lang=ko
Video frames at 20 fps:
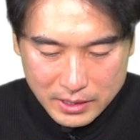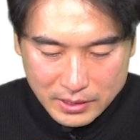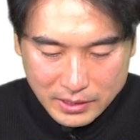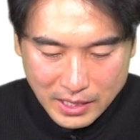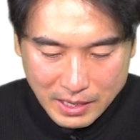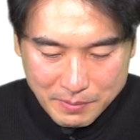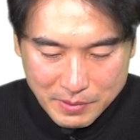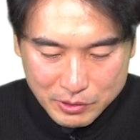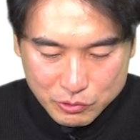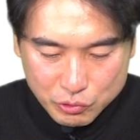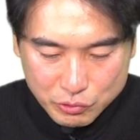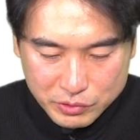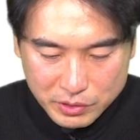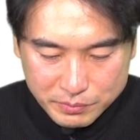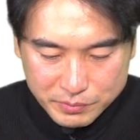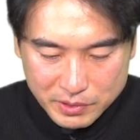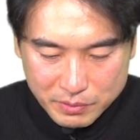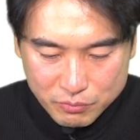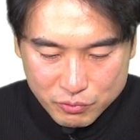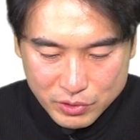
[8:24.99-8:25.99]
다만
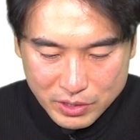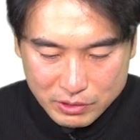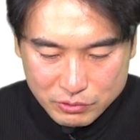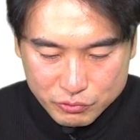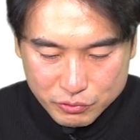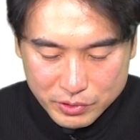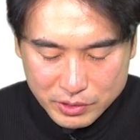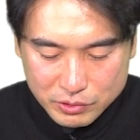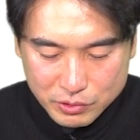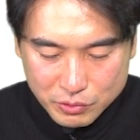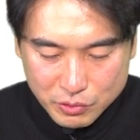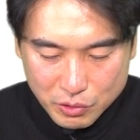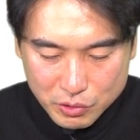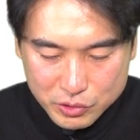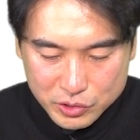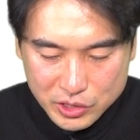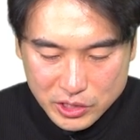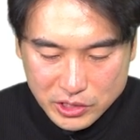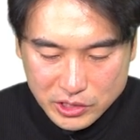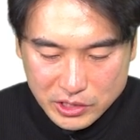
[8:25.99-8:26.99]
추첨제 물량
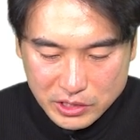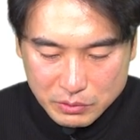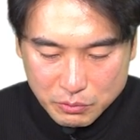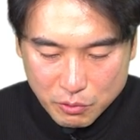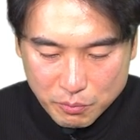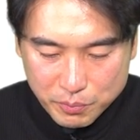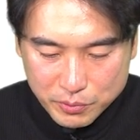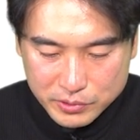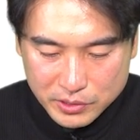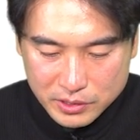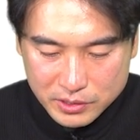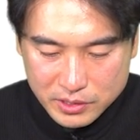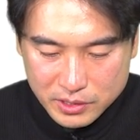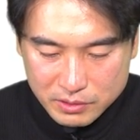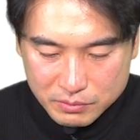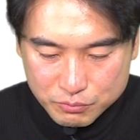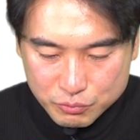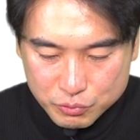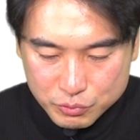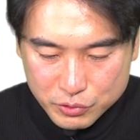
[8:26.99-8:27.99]
중에서도
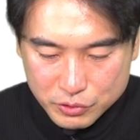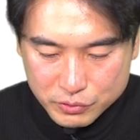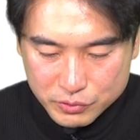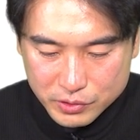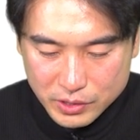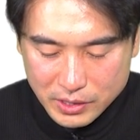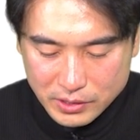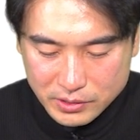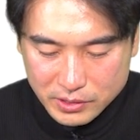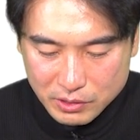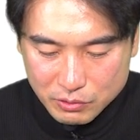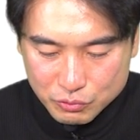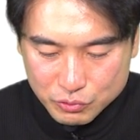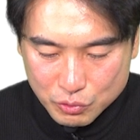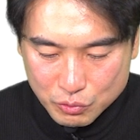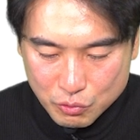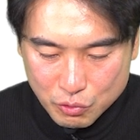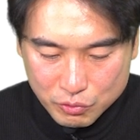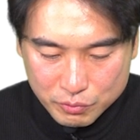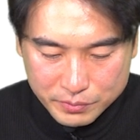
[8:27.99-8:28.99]
75%는 무주택자로
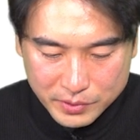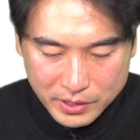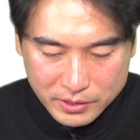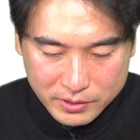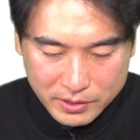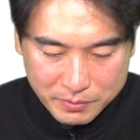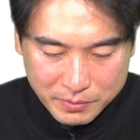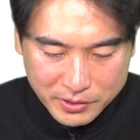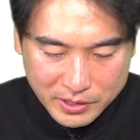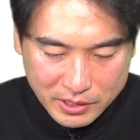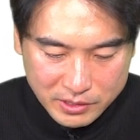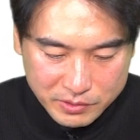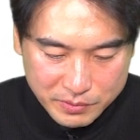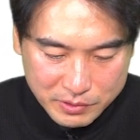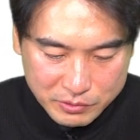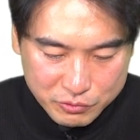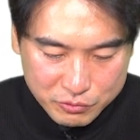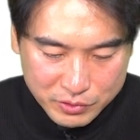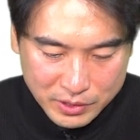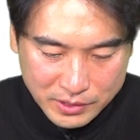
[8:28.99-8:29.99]
우선 공급되기 때문에
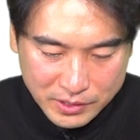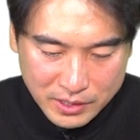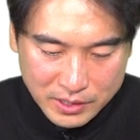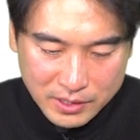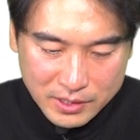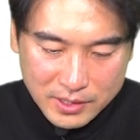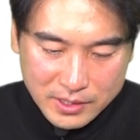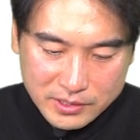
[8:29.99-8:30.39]
당첨 확률이 낮다.